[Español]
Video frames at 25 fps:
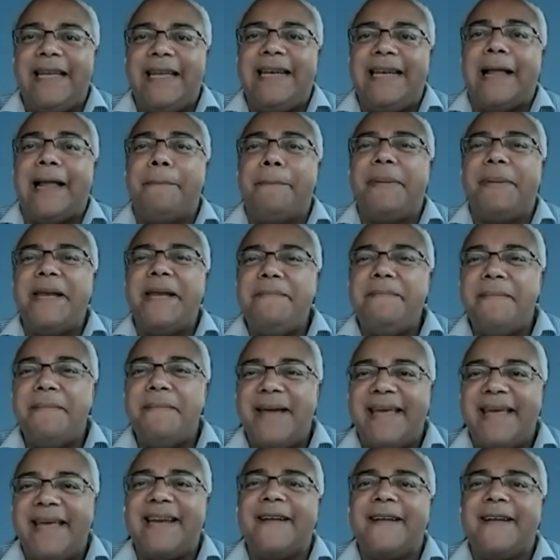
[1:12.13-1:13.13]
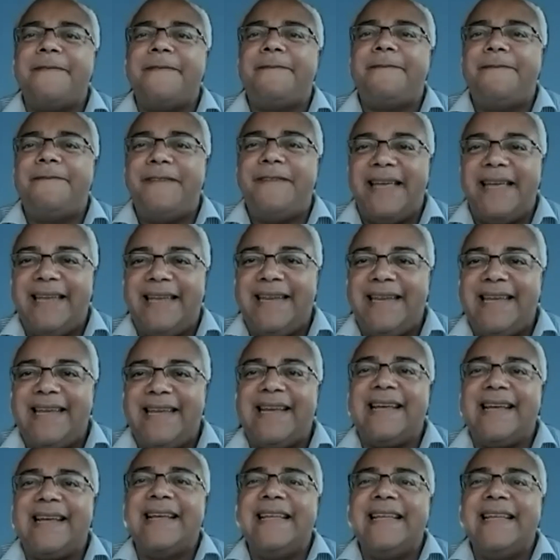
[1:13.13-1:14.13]
la primera
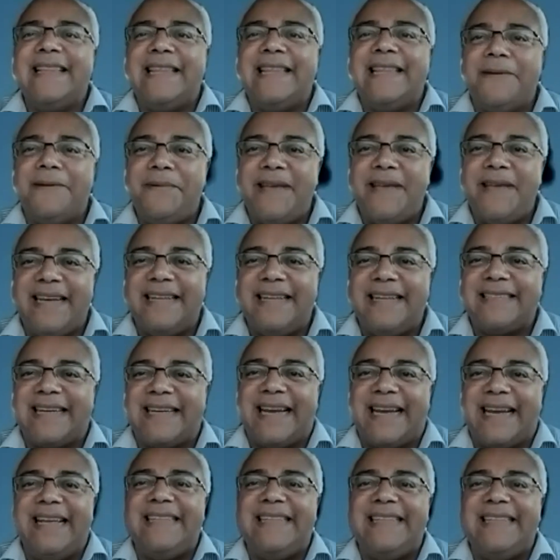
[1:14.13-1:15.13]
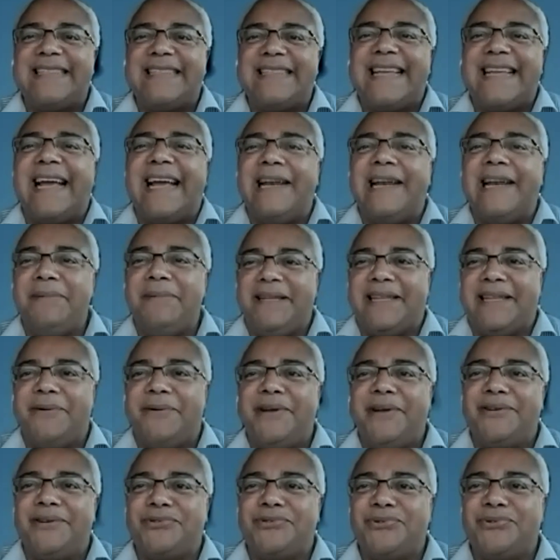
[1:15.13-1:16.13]
feria de bienes raíces en el
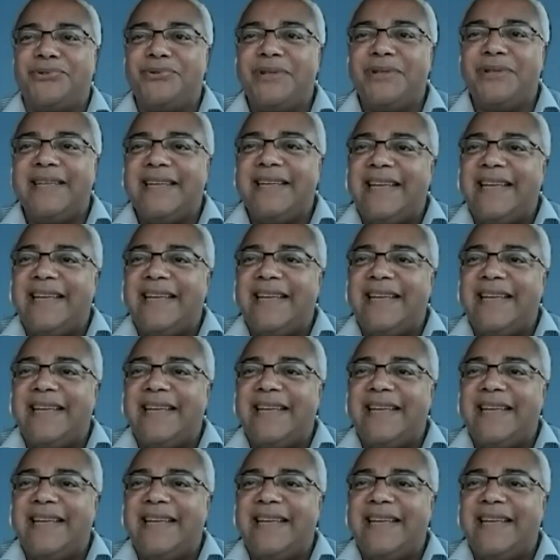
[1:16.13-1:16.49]
metaverso.